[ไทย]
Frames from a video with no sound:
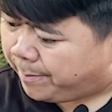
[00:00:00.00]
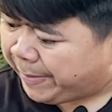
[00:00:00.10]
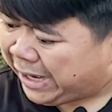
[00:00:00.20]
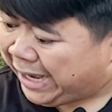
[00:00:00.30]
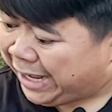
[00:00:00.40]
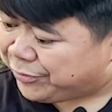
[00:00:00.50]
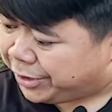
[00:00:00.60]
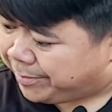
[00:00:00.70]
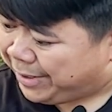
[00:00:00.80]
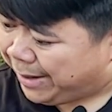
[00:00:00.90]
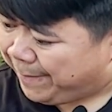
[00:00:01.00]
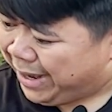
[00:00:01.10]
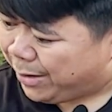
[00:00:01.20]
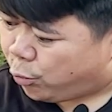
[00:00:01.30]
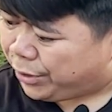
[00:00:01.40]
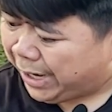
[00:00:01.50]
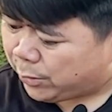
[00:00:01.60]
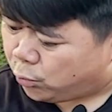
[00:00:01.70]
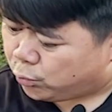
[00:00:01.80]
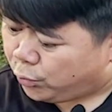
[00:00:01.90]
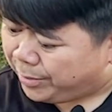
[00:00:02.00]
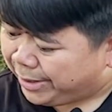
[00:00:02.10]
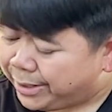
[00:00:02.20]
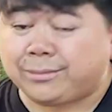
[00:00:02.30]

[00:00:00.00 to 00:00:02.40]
เป็นลาสนิมหนักมากควรหักลงด้วยไหม